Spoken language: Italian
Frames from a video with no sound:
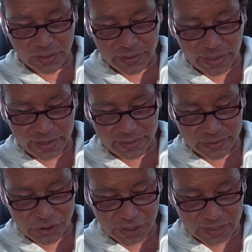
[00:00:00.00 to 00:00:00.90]

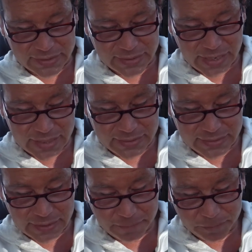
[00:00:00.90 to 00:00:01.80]

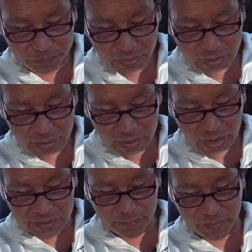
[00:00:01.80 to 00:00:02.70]
dell'IRCSS,
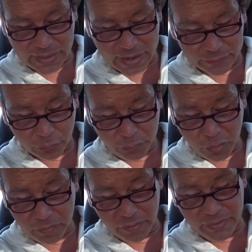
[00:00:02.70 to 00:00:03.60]
ha spiegato:
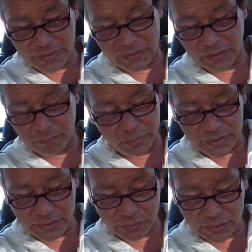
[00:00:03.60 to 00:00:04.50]
Probabilmente
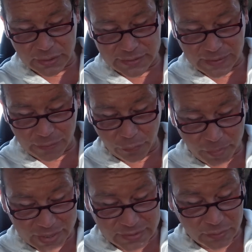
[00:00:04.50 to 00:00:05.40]
l'abolizione del sacro
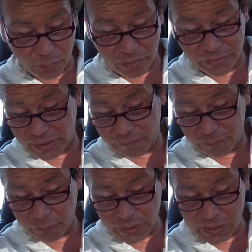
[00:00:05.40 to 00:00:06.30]
pass può aver
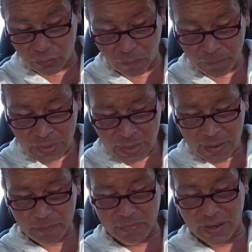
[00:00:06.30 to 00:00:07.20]
influito,
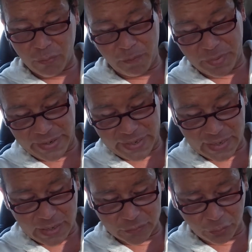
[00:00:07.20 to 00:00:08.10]
ma è un
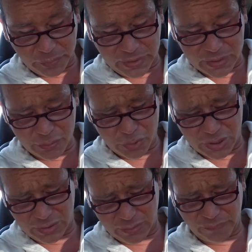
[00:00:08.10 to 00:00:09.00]
peccato perché i
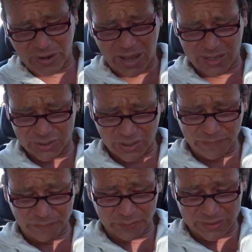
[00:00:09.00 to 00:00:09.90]
soggetti fragili
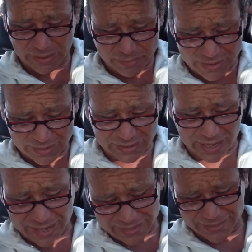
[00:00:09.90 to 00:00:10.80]
è
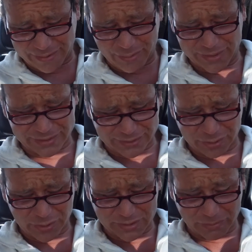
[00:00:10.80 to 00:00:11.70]
fondamentale la quarta
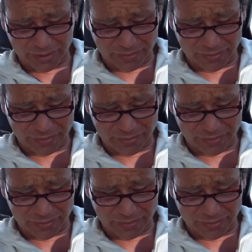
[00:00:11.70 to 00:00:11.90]
dose per